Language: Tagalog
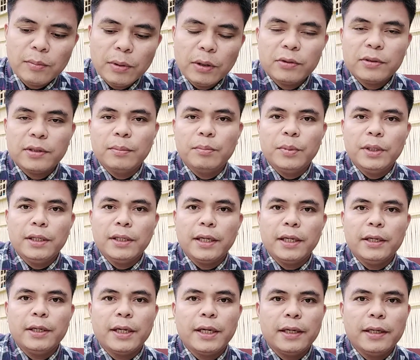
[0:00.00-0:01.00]
maong
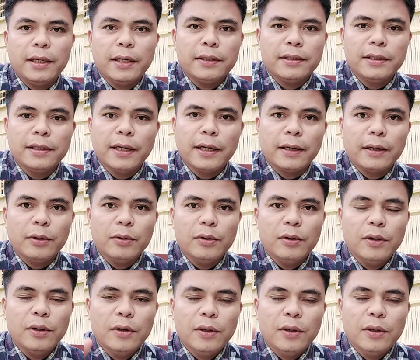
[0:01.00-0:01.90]
sambingay inani ang senaryo.